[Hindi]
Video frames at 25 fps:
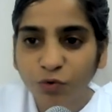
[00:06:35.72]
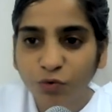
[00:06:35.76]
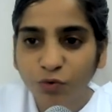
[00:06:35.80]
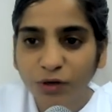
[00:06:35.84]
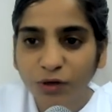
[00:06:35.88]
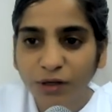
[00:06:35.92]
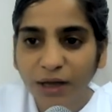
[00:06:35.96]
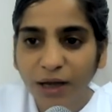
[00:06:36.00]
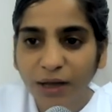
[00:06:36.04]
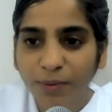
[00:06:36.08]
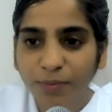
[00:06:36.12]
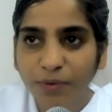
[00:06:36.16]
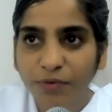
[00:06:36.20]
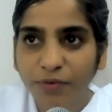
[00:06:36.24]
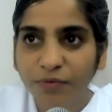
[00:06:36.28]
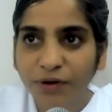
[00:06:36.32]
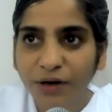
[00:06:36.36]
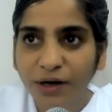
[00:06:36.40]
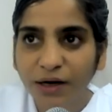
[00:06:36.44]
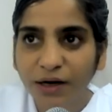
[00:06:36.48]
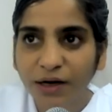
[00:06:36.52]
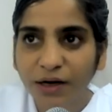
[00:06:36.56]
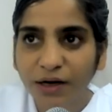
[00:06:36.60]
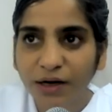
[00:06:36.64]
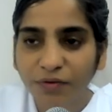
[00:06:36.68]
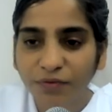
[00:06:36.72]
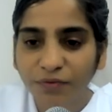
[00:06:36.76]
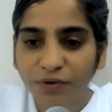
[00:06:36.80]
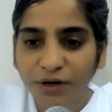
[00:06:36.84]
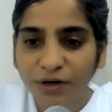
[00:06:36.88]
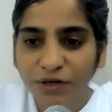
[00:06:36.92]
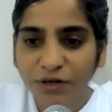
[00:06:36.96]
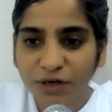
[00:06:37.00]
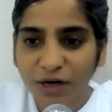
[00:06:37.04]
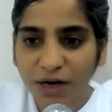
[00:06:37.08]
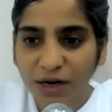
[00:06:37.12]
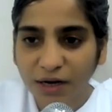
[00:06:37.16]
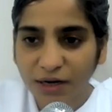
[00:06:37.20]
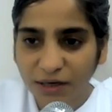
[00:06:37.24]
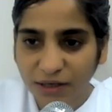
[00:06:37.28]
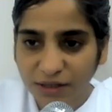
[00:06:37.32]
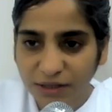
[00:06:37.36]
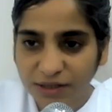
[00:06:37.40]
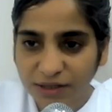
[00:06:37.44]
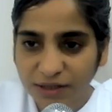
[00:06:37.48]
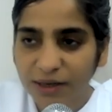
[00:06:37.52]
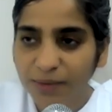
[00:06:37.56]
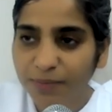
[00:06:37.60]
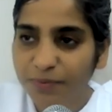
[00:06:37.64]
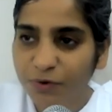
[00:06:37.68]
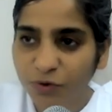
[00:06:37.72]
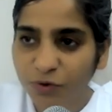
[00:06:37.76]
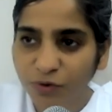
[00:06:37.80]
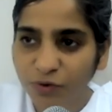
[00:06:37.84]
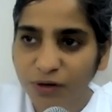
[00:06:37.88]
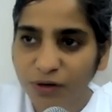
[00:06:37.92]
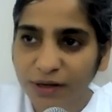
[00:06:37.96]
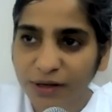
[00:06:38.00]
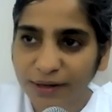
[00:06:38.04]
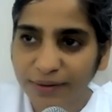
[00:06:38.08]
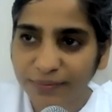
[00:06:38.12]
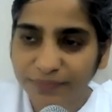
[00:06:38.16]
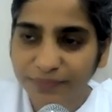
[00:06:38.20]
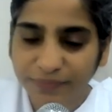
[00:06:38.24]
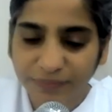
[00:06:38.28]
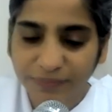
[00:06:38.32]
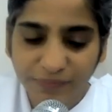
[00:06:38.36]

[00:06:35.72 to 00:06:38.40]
दुनिया में फिर हर वर्ष का कंसेप्ट हो गया